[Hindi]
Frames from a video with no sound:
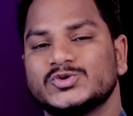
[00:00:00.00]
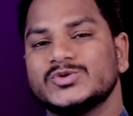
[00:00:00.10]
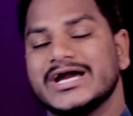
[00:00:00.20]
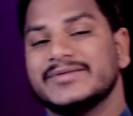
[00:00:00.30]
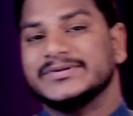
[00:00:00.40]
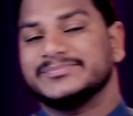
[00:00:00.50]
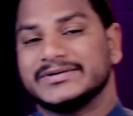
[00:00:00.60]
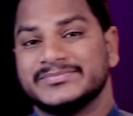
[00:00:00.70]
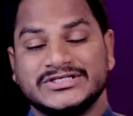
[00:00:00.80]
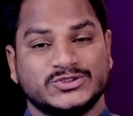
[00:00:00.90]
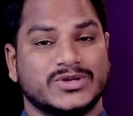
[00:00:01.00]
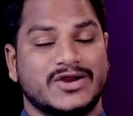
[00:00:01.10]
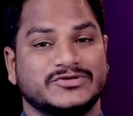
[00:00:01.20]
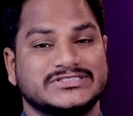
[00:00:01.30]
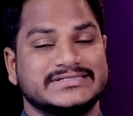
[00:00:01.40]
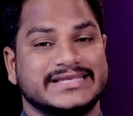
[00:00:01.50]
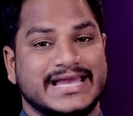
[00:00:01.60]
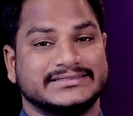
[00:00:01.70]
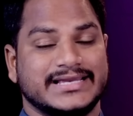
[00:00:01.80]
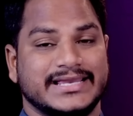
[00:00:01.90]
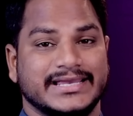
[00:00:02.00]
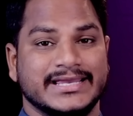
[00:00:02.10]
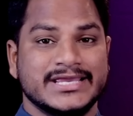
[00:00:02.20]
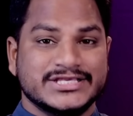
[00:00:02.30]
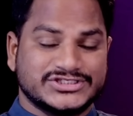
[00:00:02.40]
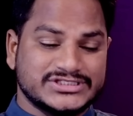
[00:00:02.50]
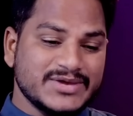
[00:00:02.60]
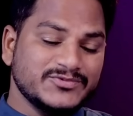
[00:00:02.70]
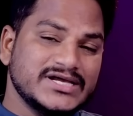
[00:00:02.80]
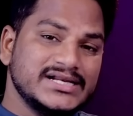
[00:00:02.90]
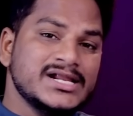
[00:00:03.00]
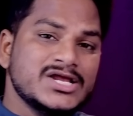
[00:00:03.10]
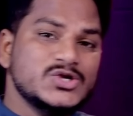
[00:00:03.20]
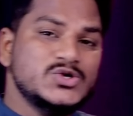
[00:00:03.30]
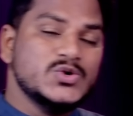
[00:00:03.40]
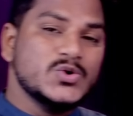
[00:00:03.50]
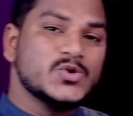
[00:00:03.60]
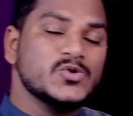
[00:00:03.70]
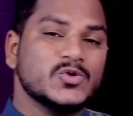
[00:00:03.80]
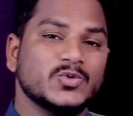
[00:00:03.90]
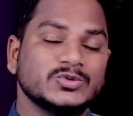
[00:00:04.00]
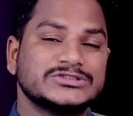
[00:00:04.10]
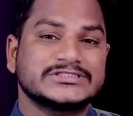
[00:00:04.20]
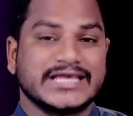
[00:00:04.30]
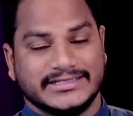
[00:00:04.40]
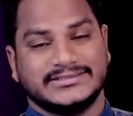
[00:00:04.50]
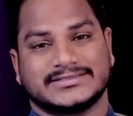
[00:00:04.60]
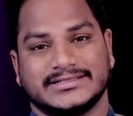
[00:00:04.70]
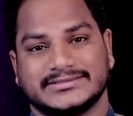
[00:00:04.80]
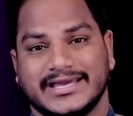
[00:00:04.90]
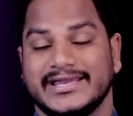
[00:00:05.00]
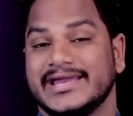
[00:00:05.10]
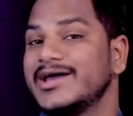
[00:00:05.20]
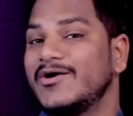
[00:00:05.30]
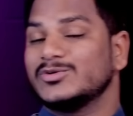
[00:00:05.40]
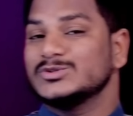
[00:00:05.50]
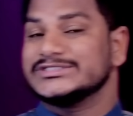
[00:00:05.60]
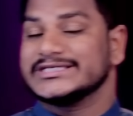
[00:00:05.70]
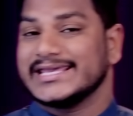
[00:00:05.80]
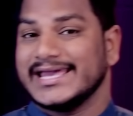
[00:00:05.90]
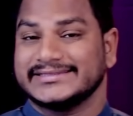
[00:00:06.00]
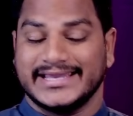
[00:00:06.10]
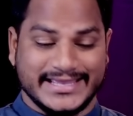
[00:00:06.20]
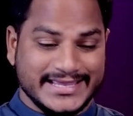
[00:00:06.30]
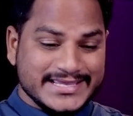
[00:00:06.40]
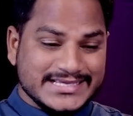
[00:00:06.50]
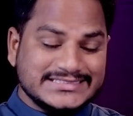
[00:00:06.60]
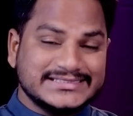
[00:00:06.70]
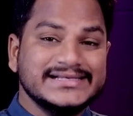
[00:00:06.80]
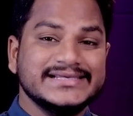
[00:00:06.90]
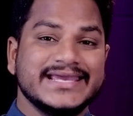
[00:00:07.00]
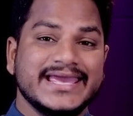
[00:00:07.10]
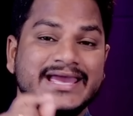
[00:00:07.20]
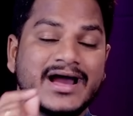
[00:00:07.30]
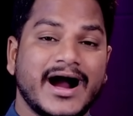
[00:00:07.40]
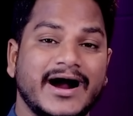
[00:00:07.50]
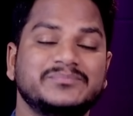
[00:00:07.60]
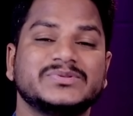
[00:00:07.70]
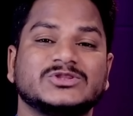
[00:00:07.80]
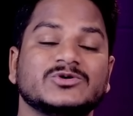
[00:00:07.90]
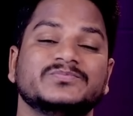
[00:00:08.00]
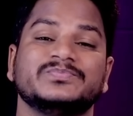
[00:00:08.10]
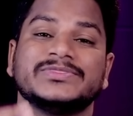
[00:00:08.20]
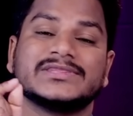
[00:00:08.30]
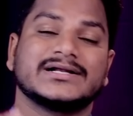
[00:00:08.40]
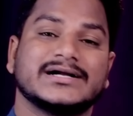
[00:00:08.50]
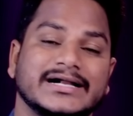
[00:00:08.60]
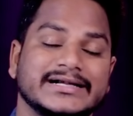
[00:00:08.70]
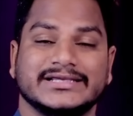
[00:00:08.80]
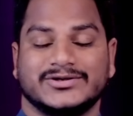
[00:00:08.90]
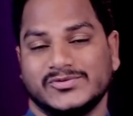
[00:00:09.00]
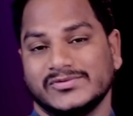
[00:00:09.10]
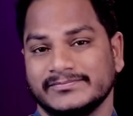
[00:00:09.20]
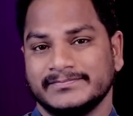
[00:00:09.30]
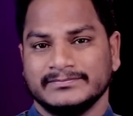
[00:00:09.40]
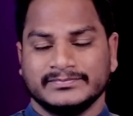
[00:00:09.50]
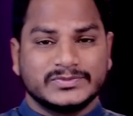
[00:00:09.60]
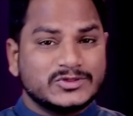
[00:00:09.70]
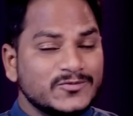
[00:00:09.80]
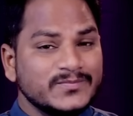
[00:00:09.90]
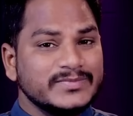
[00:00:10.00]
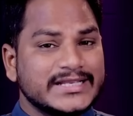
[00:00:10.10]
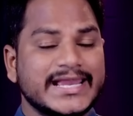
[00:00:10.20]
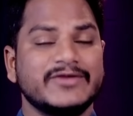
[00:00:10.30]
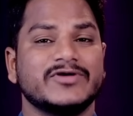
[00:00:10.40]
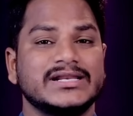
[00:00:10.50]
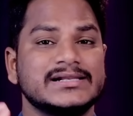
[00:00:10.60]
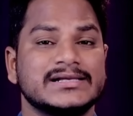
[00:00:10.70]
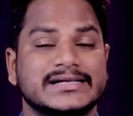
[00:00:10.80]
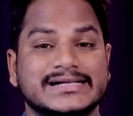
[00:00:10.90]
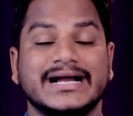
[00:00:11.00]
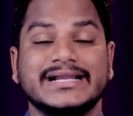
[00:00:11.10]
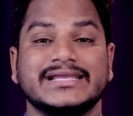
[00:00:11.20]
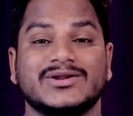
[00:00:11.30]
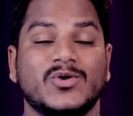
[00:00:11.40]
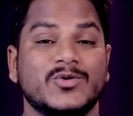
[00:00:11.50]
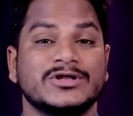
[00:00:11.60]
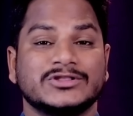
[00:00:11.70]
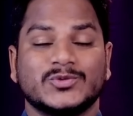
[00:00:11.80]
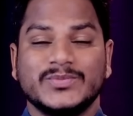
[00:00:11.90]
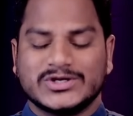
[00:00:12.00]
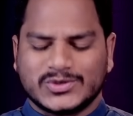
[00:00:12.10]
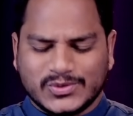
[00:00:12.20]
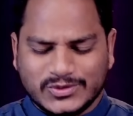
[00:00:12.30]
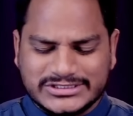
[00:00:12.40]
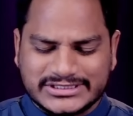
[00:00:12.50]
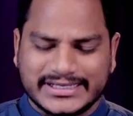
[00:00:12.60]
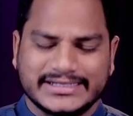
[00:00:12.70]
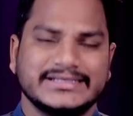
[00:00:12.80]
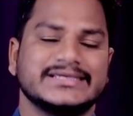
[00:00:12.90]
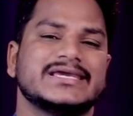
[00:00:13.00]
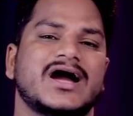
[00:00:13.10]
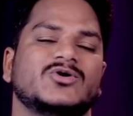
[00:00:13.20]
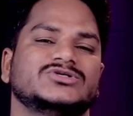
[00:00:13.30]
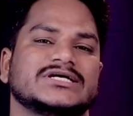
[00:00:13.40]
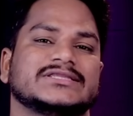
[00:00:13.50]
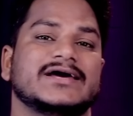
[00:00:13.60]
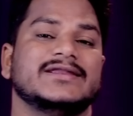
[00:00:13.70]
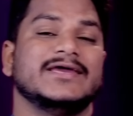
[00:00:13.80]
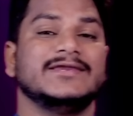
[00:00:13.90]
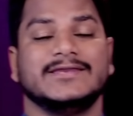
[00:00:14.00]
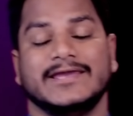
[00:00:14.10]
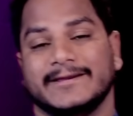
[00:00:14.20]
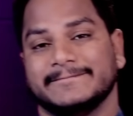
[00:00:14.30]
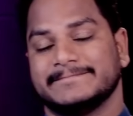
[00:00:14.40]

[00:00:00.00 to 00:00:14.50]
दोस्तों यहाँ पर परमेश्वर का वचन कहता है सैमुएल लोगों को उत्साहित करता है और उनसे कहता है इसलिए अब तुम खड़े रहो तुम केवल खड़े रहो तुम्हें कुछ करने की आवश्यकता नहीं है